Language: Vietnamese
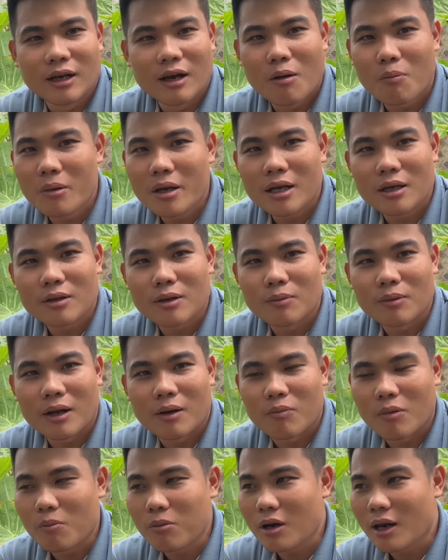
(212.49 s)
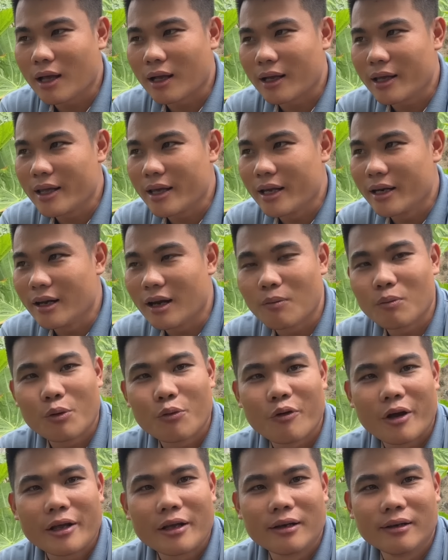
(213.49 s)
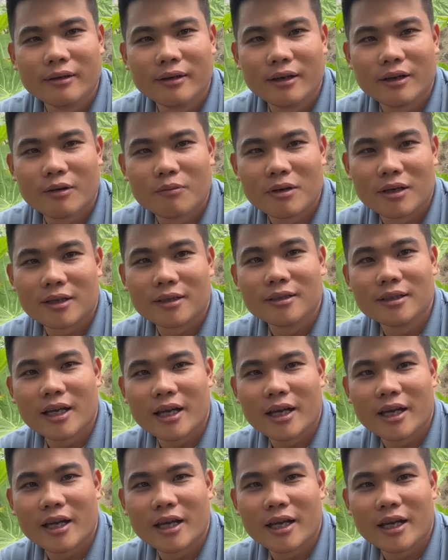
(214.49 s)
không biết ở trong lòng ông là cái gì nữa ông đâu phải người đâu ông là cương